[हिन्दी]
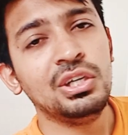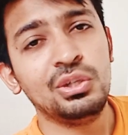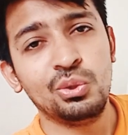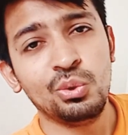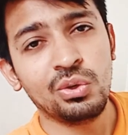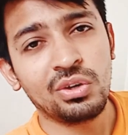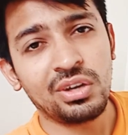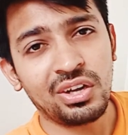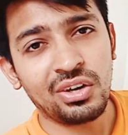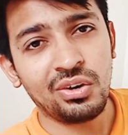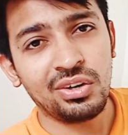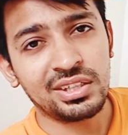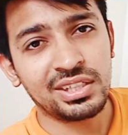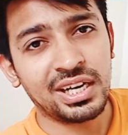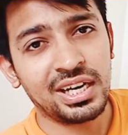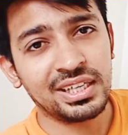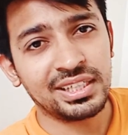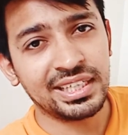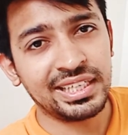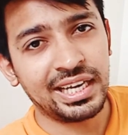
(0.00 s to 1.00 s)
टू करोड़
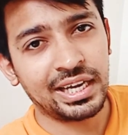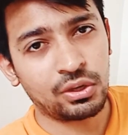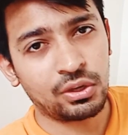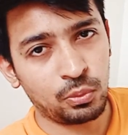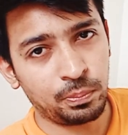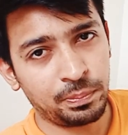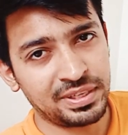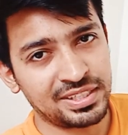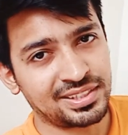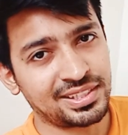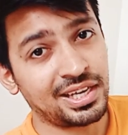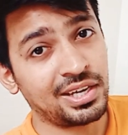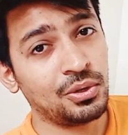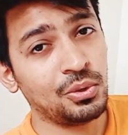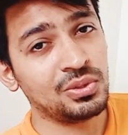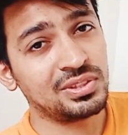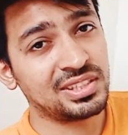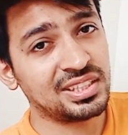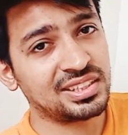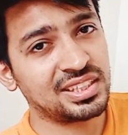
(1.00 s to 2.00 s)
थर्टी लाख रुपीज का
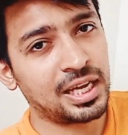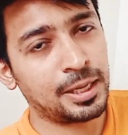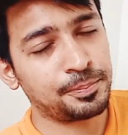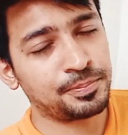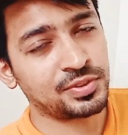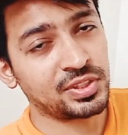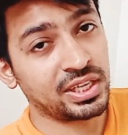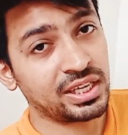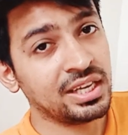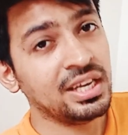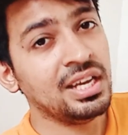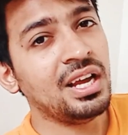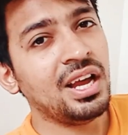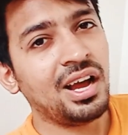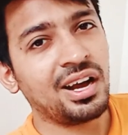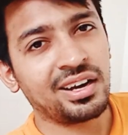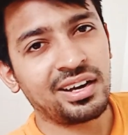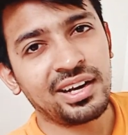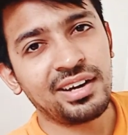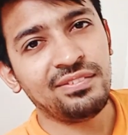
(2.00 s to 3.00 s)
उस हिसाब से
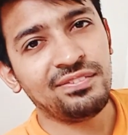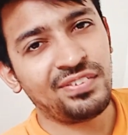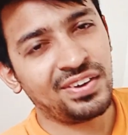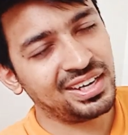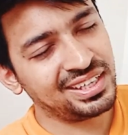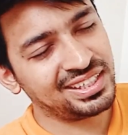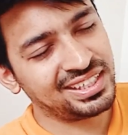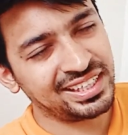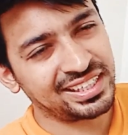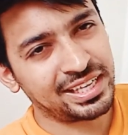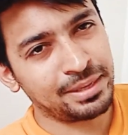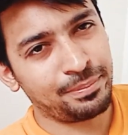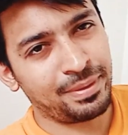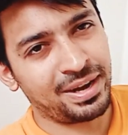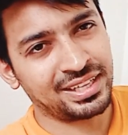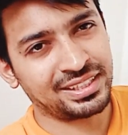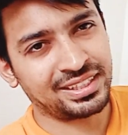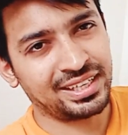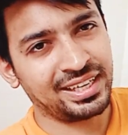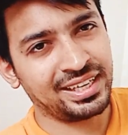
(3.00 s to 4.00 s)
अगर हम वर्डिट की
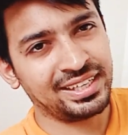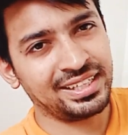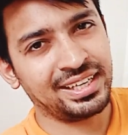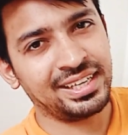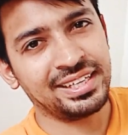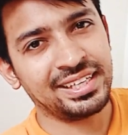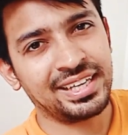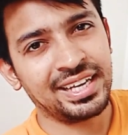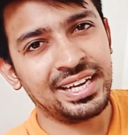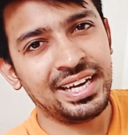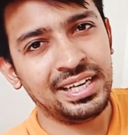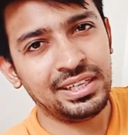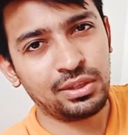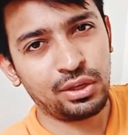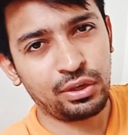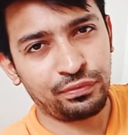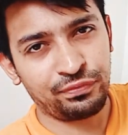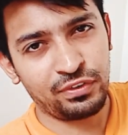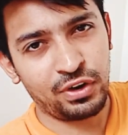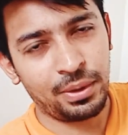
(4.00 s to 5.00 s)
बात करें यानी कि हिट
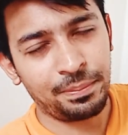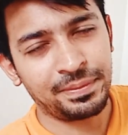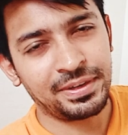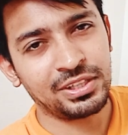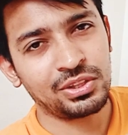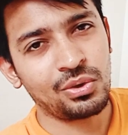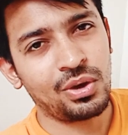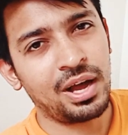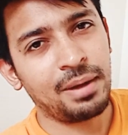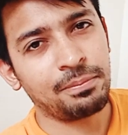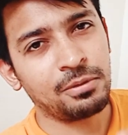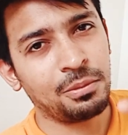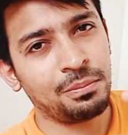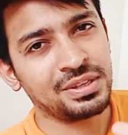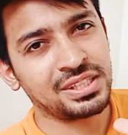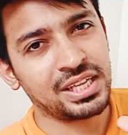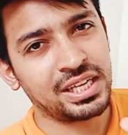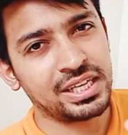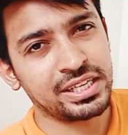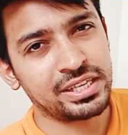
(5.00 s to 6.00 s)
और फ्लॉप की तो आपको
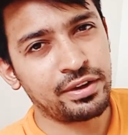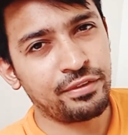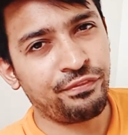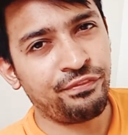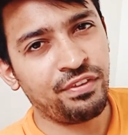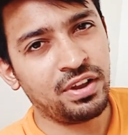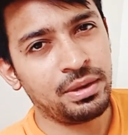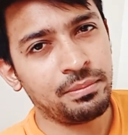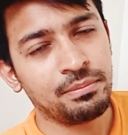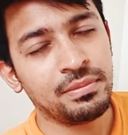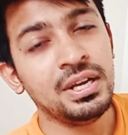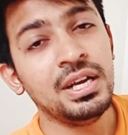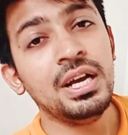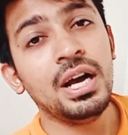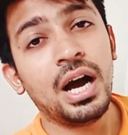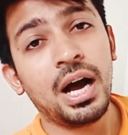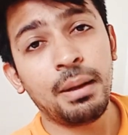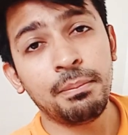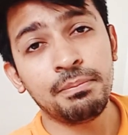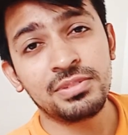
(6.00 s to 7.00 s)
बता दें कि फिल्म
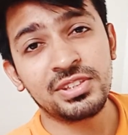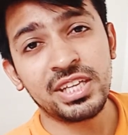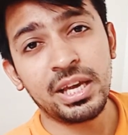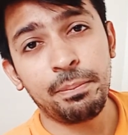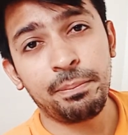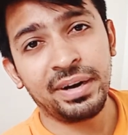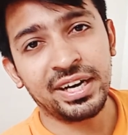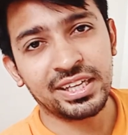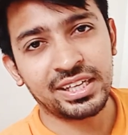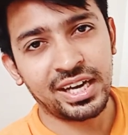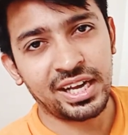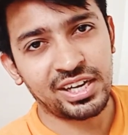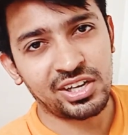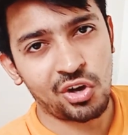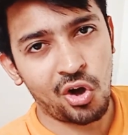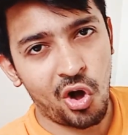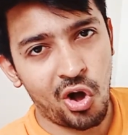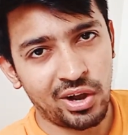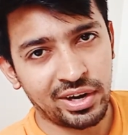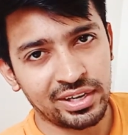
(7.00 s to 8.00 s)
हमसे बढ़कर
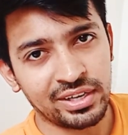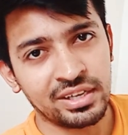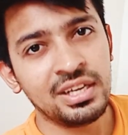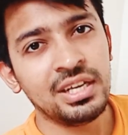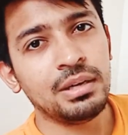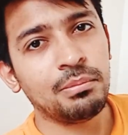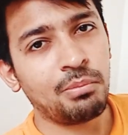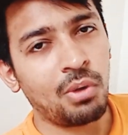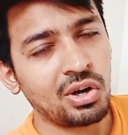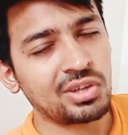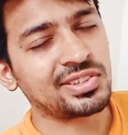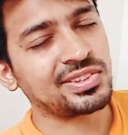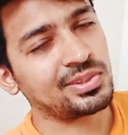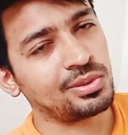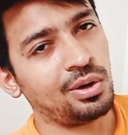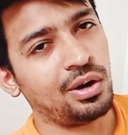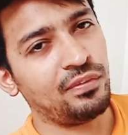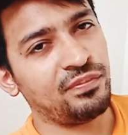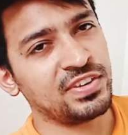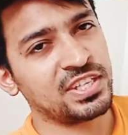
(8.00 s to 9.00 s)
कौन बॉक्स
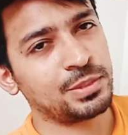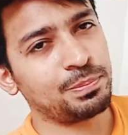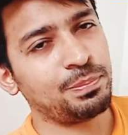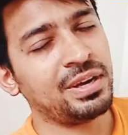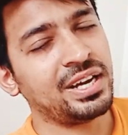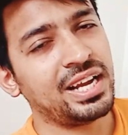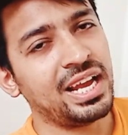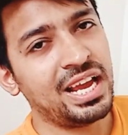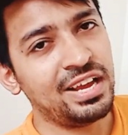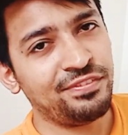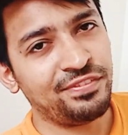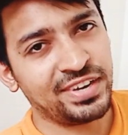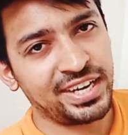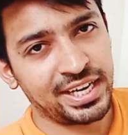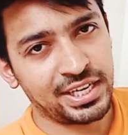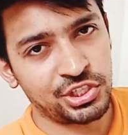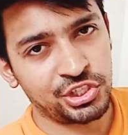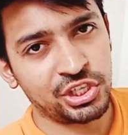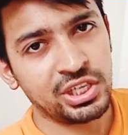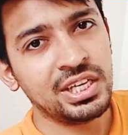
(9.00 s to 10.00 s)
ऑफिस पर
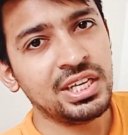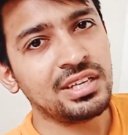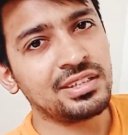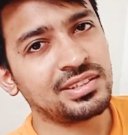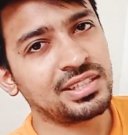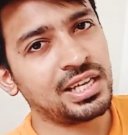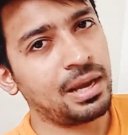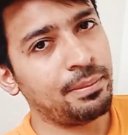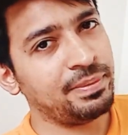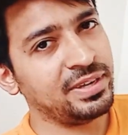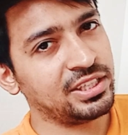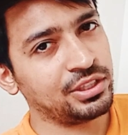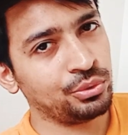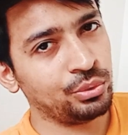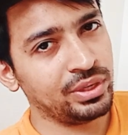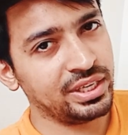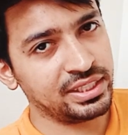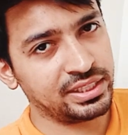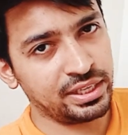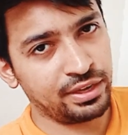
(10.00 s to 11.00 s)
एवरेज साबित
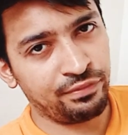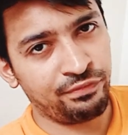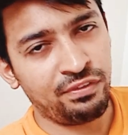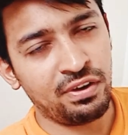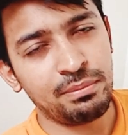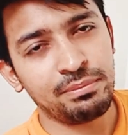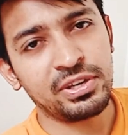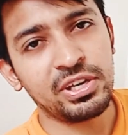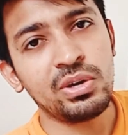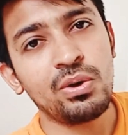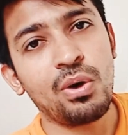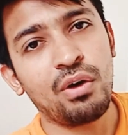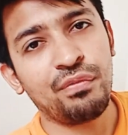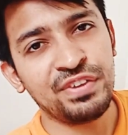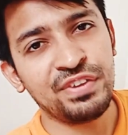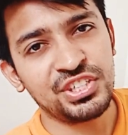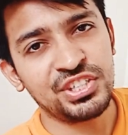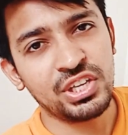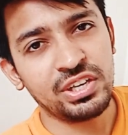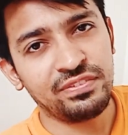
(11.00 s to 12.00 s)
हुई थी फिल्म की
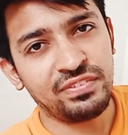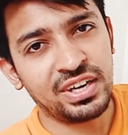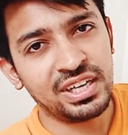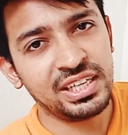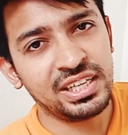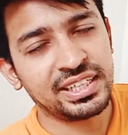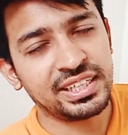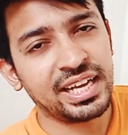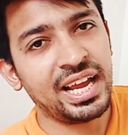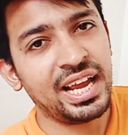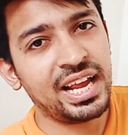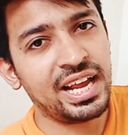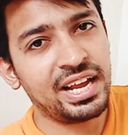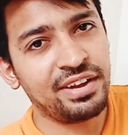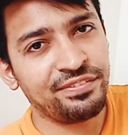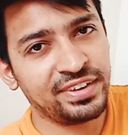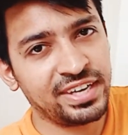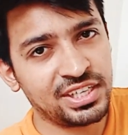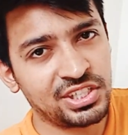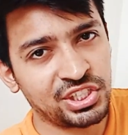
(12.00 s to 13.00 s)
ऑफिशियल वर्डिक्ट है
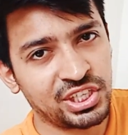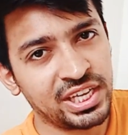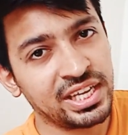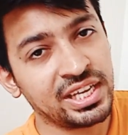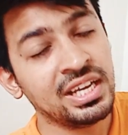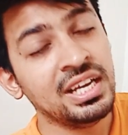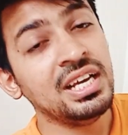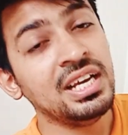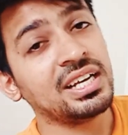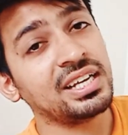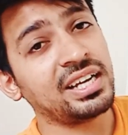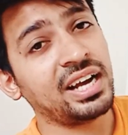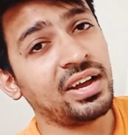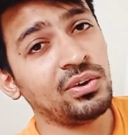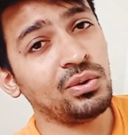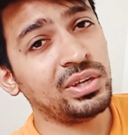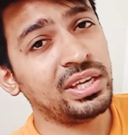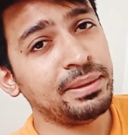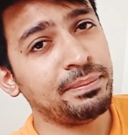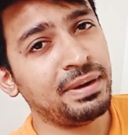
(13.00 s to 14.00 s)
एवरेज की
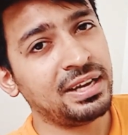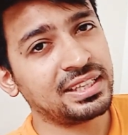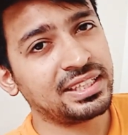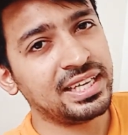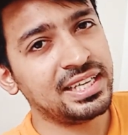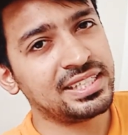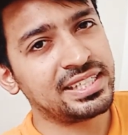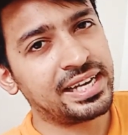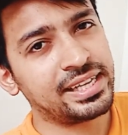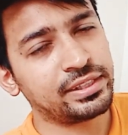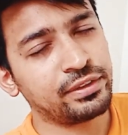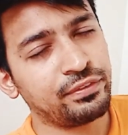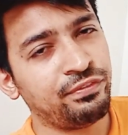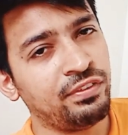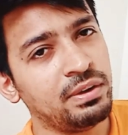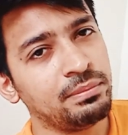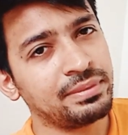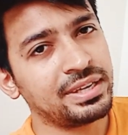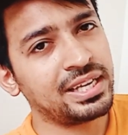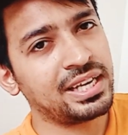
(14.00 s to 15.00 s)
गानों की बात की जाए तो
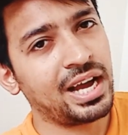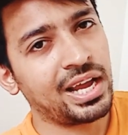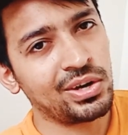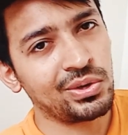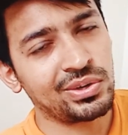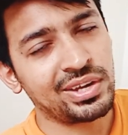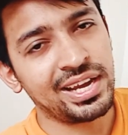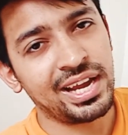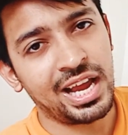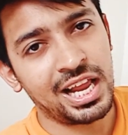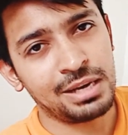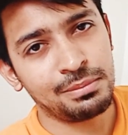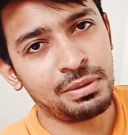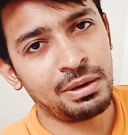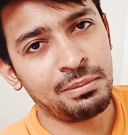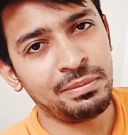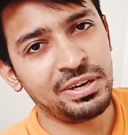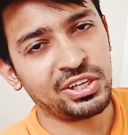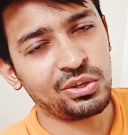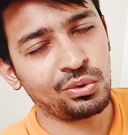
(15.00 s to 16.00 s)
फिल्म के गानों की
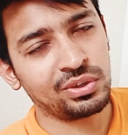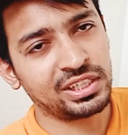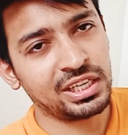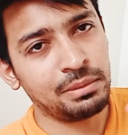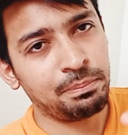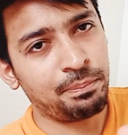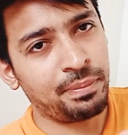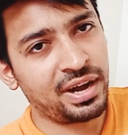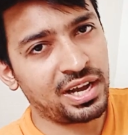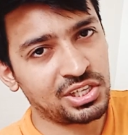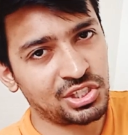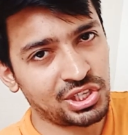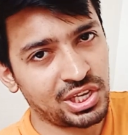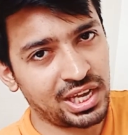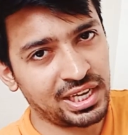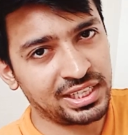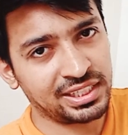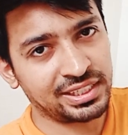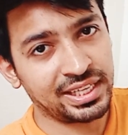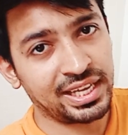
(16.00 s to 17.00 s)
एल्बम में टोटल पांच
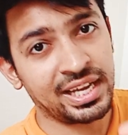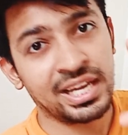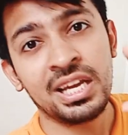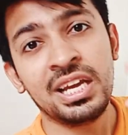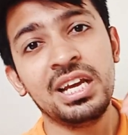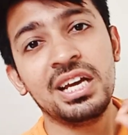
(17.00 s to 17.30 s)
गाने थे